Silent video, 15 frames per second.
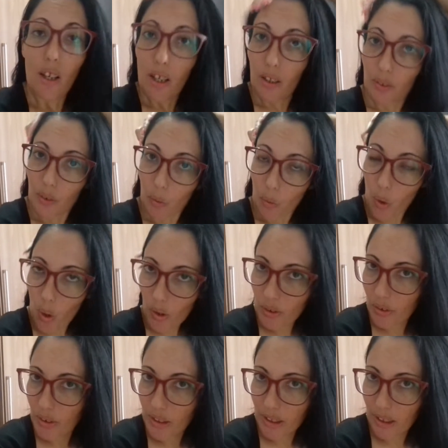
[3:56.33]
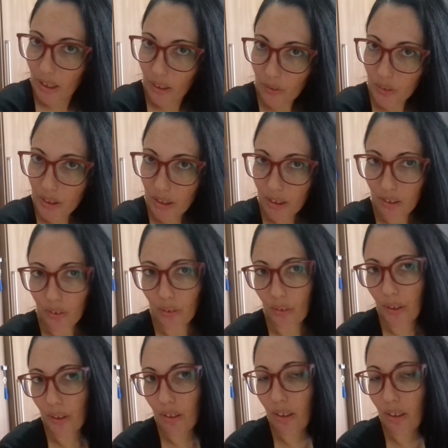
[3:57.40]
Eu não gosto de secar no secador